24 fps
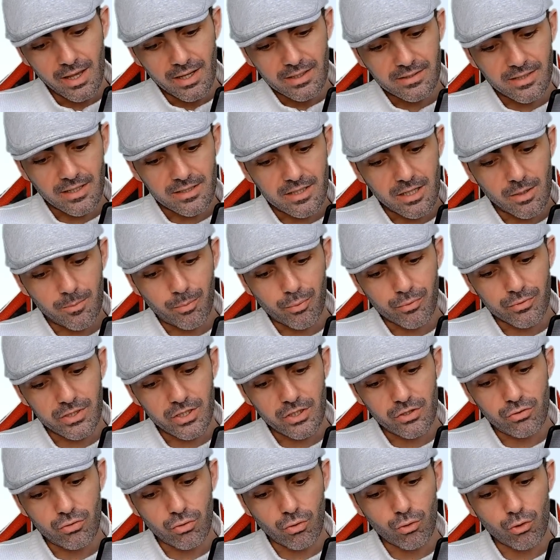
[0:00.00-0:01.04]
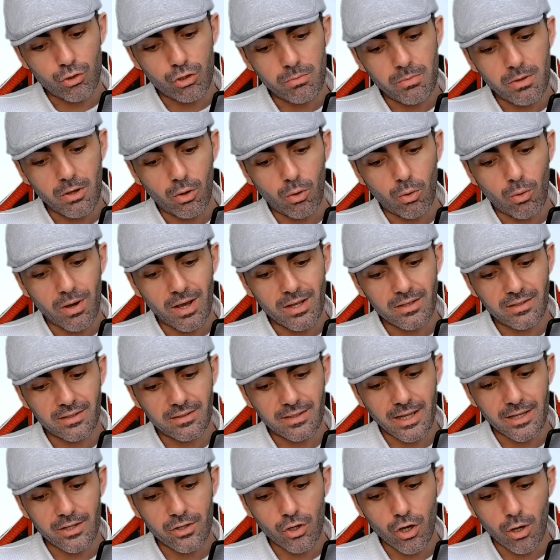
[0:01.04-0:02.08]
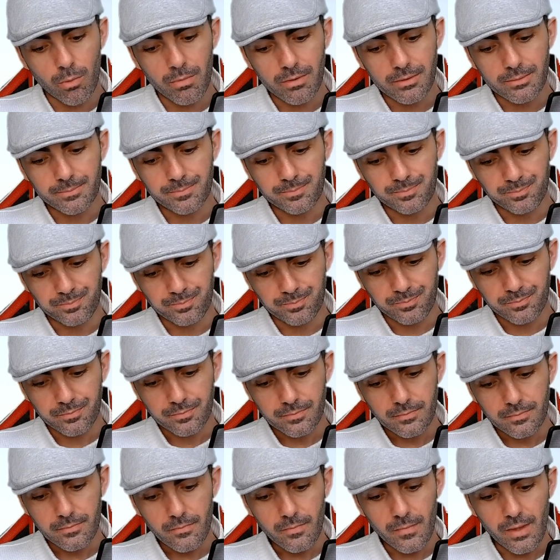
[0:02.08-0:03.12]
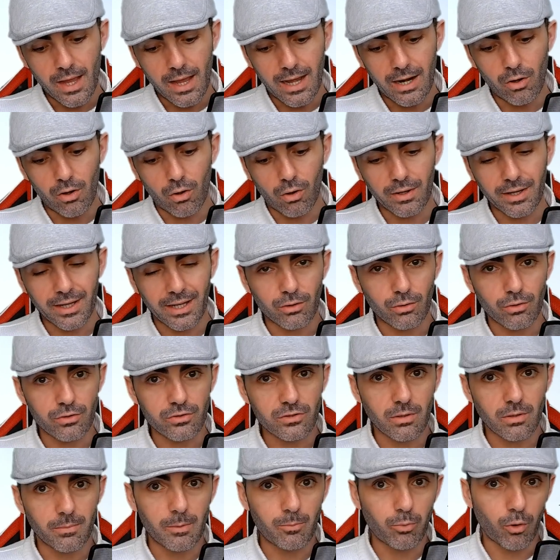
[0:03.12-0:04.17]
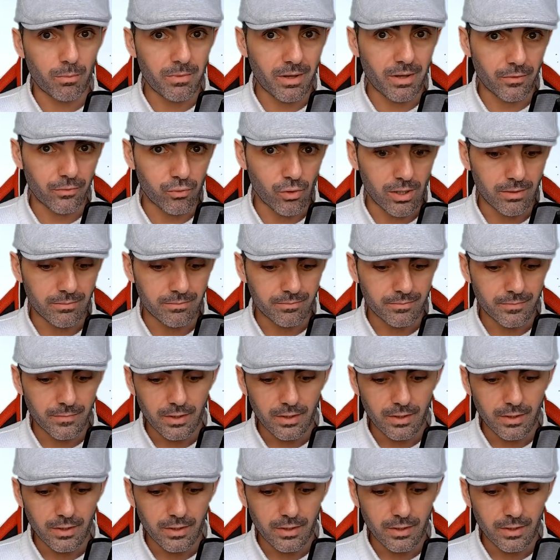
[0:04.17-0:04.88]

Septième position, le numéro 1, Titanium. Alors 1400 mètres première fois.